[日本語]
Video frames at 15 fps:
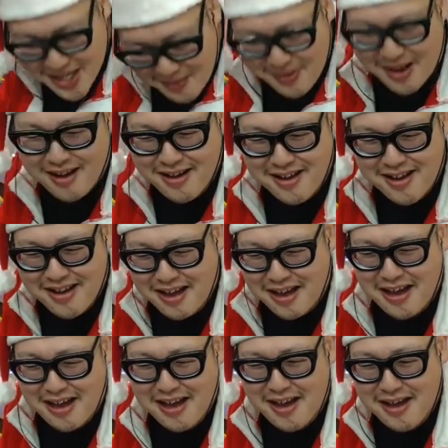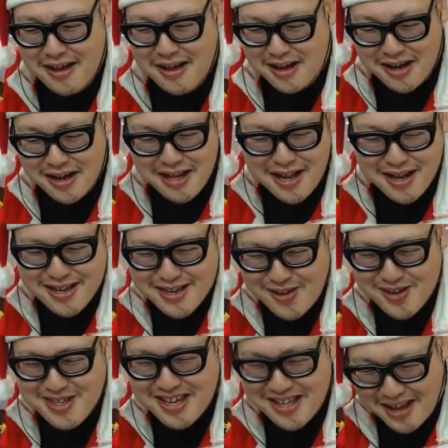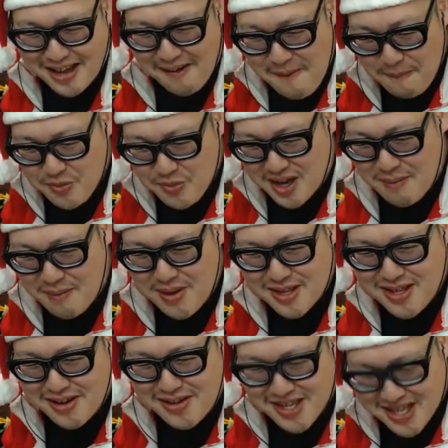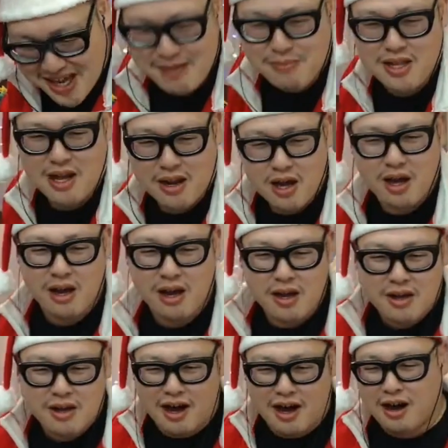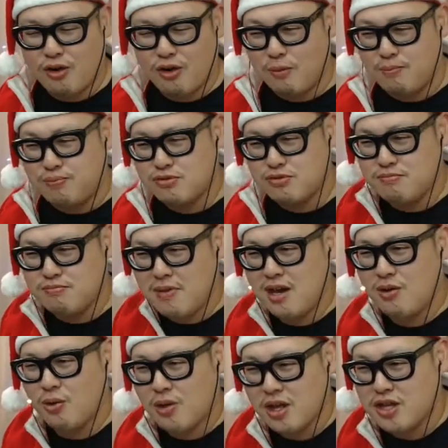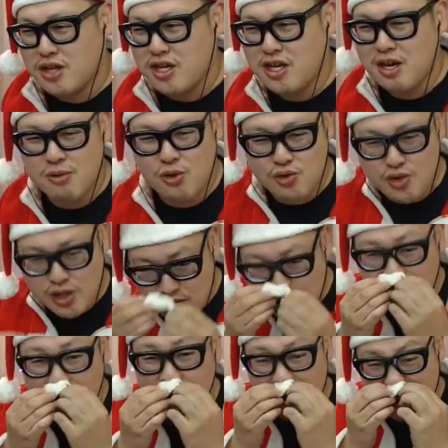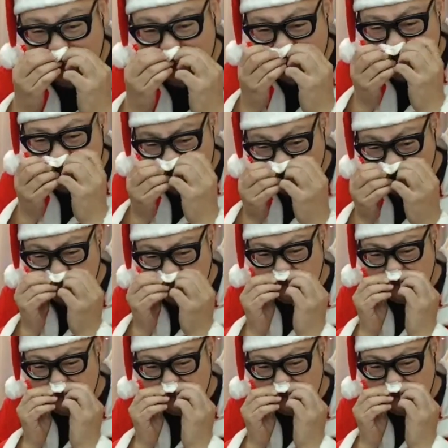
様、えー、体に気をつけて頑張ってくださいみたいな、あの、文面をね、DM で送ってくれたんだよ。そ